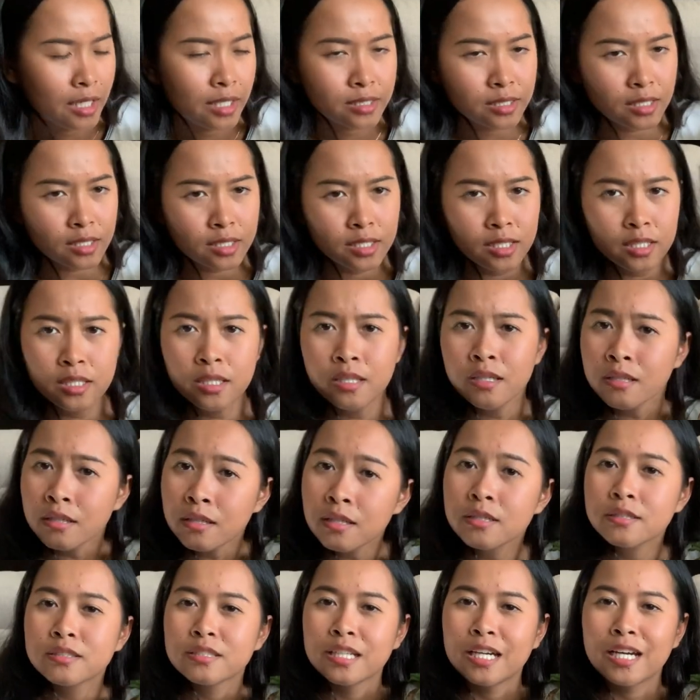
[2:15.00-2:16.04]
ก็คือห
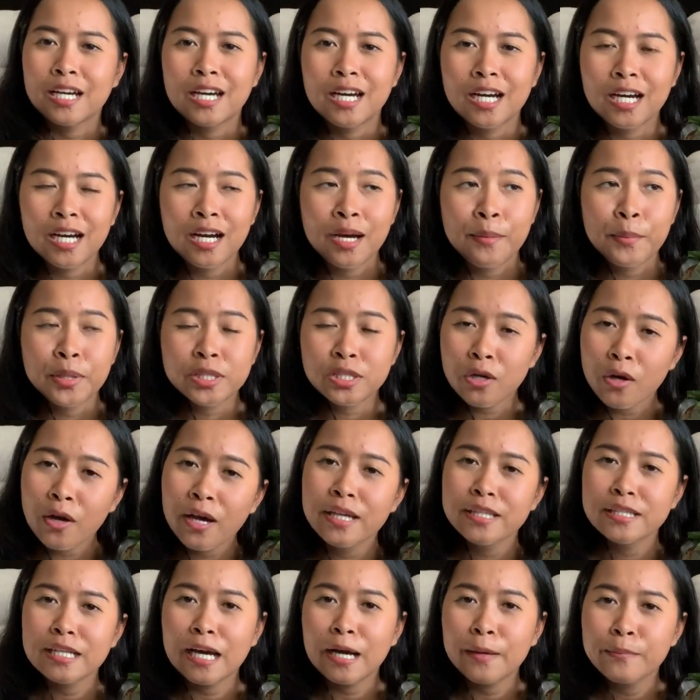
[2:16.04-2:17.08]
นึ่งนะคะไม่ต้อง
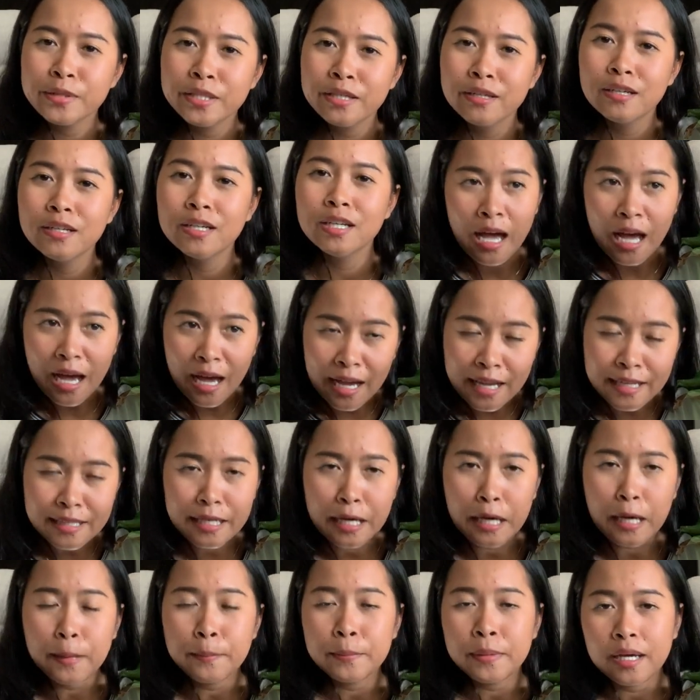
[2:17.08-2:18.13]
ให้น้ำเยอะให้
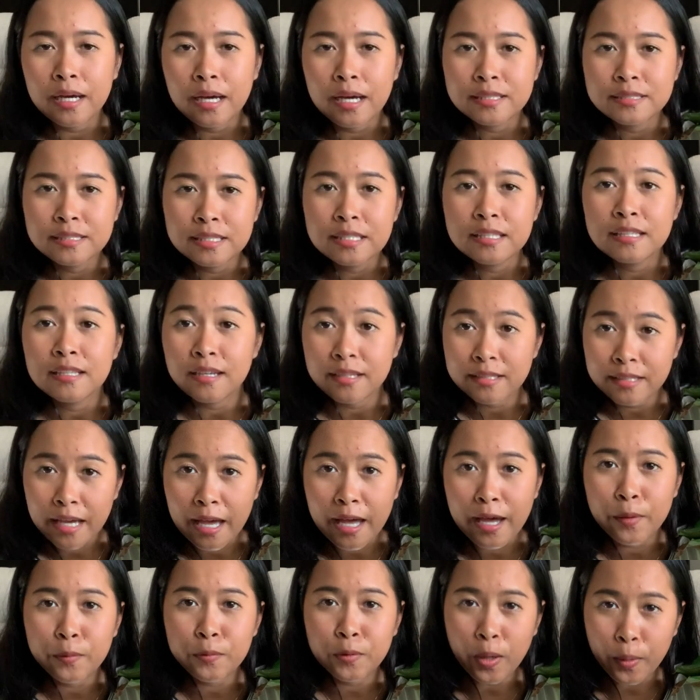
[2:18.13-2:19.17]
น้ำอาทิตย์ละ
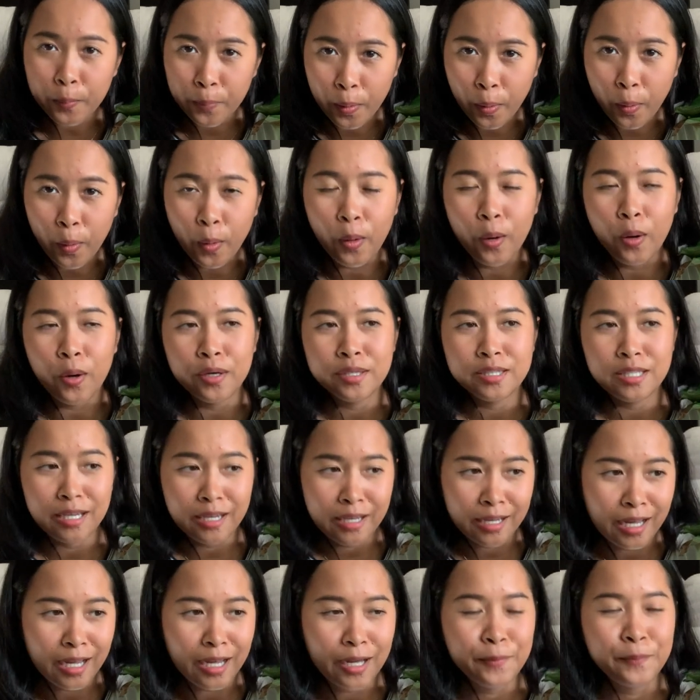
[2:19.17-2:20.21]
แก้วก็พอนะ
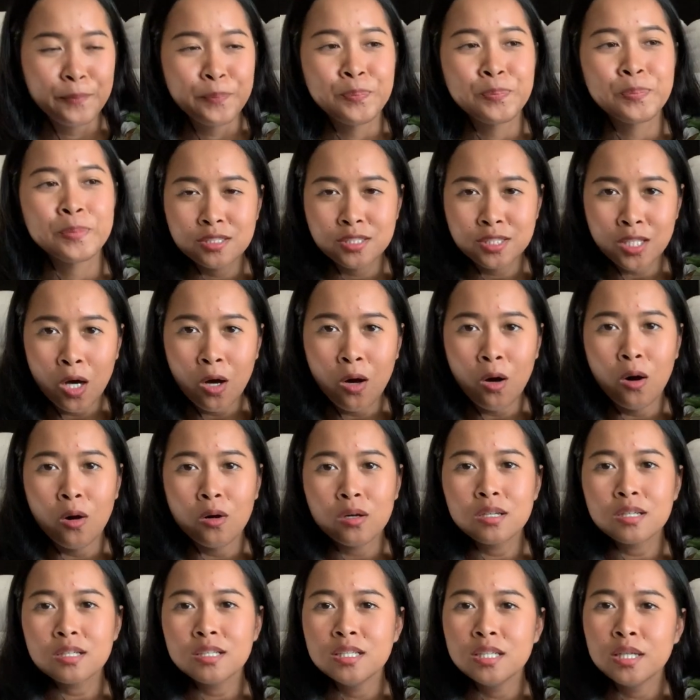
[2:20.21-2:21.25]
คะสอง
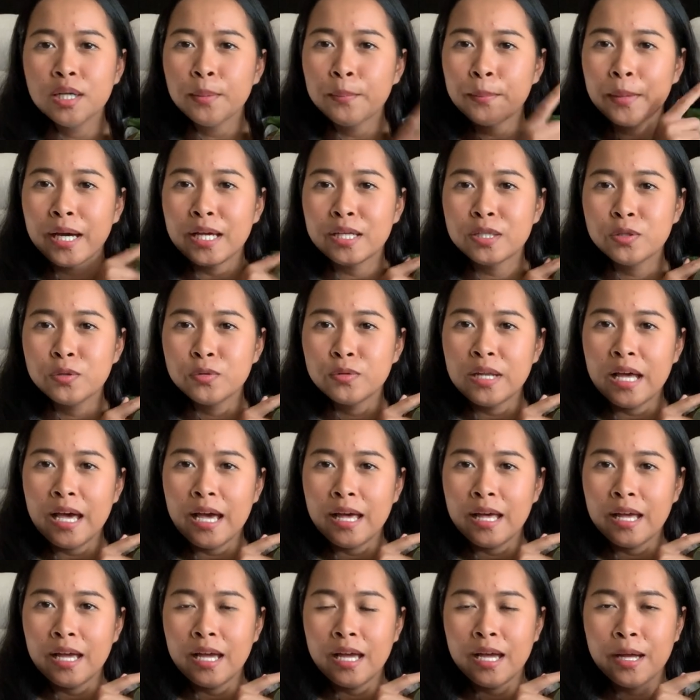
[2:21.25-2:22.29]
ก็คือหมั่นดูแล
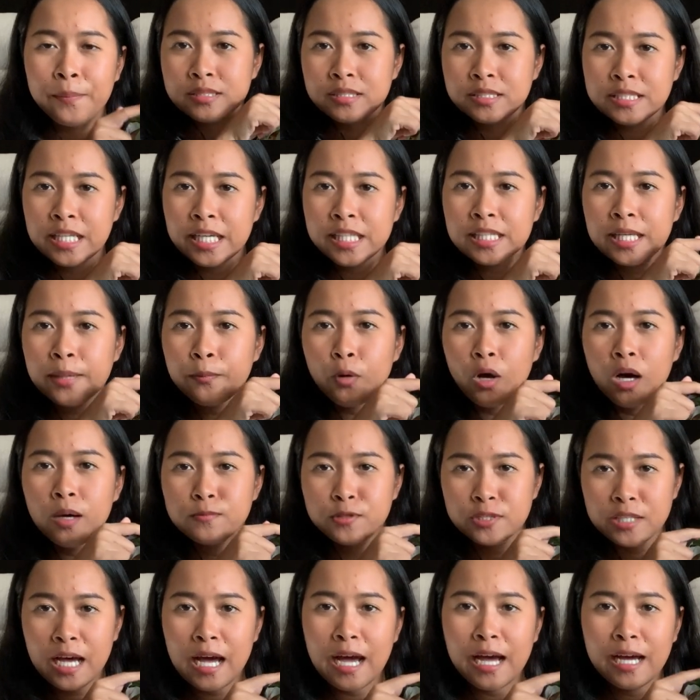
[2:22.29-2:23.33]
เช็ดทำความ
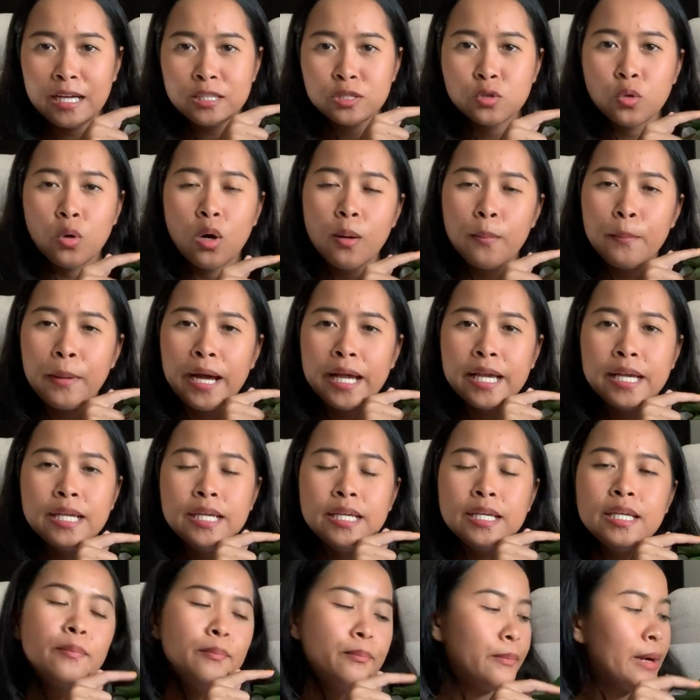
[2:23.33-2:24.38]
สะอาดตัวใบ
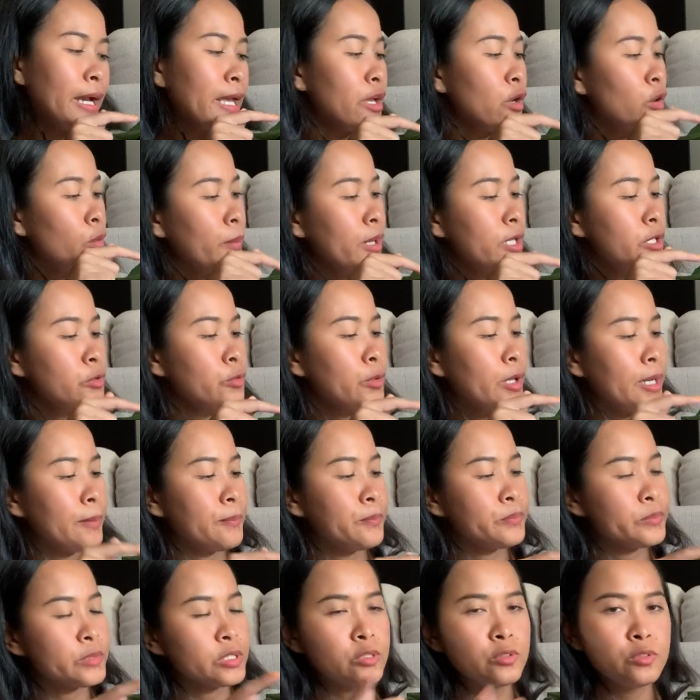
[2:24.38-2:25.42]
ใบของมันด้วย
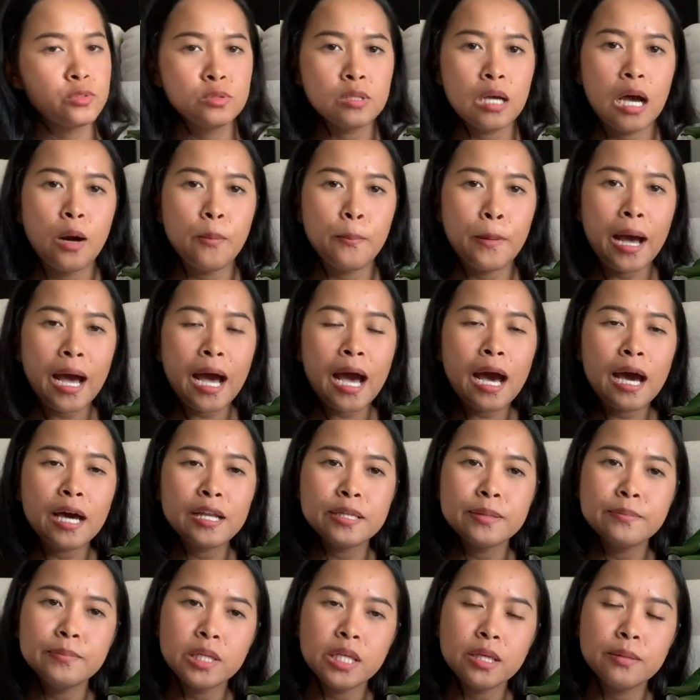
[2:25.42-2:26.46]
เอาผ้า
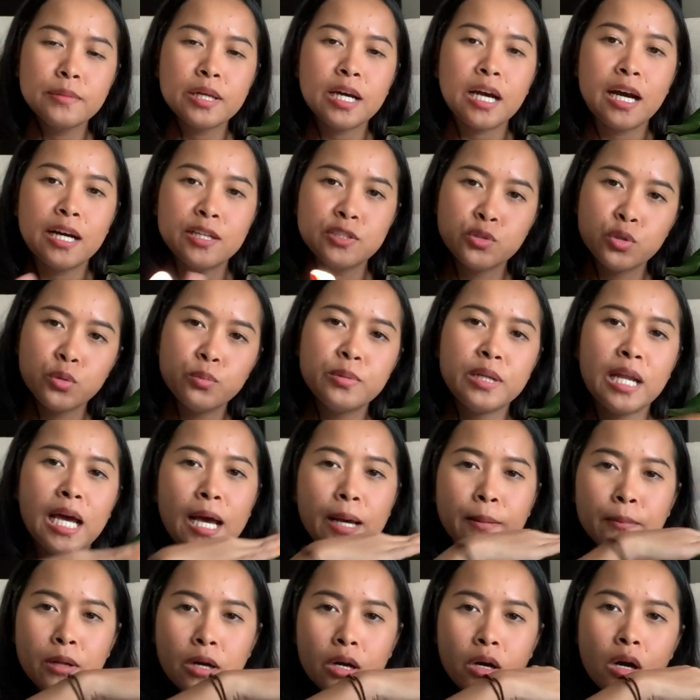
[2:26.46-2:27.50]
นิ่มๆนะคะชุบ
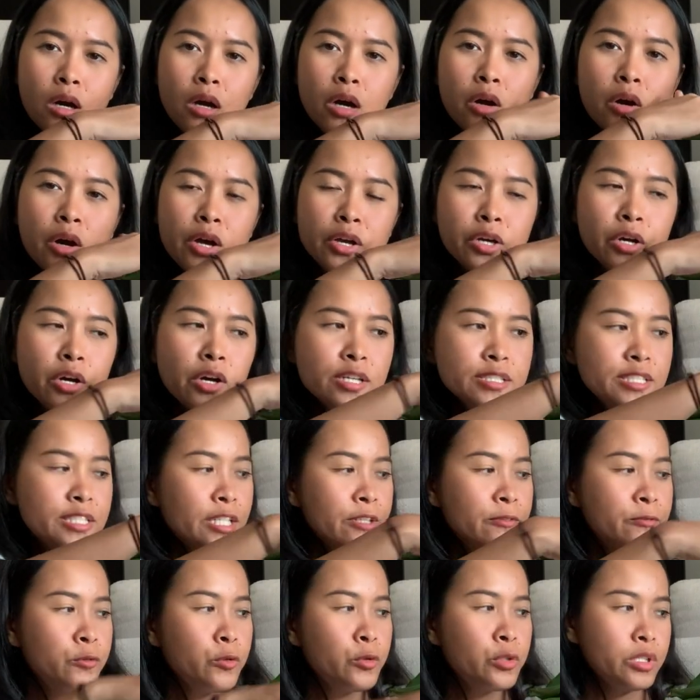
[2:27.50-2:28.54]
น้ำแล้วก็ค่อยๆเช็
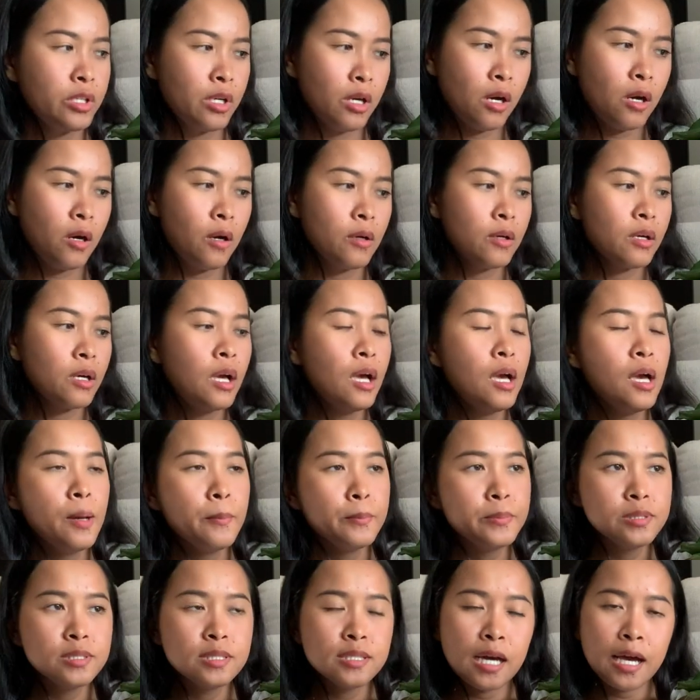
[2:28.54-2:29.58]
ดฝุ่นออก
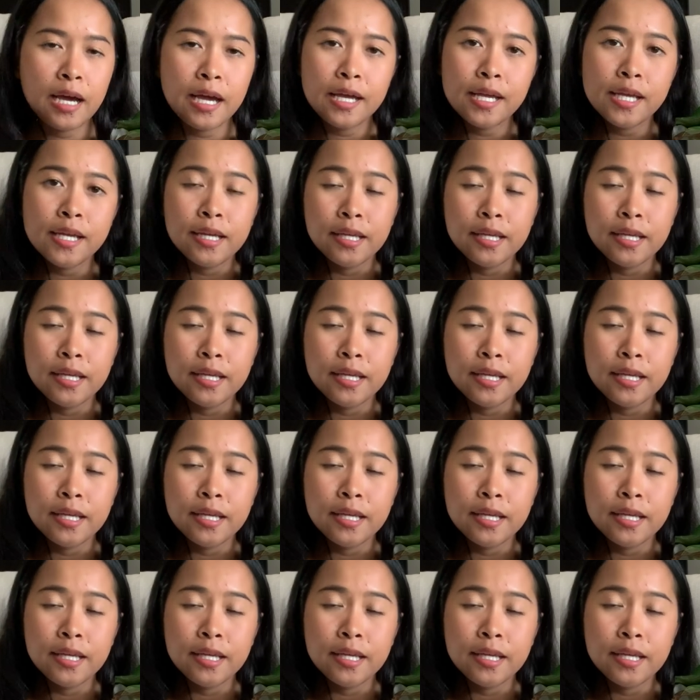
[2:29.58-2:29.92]
เพื่อให้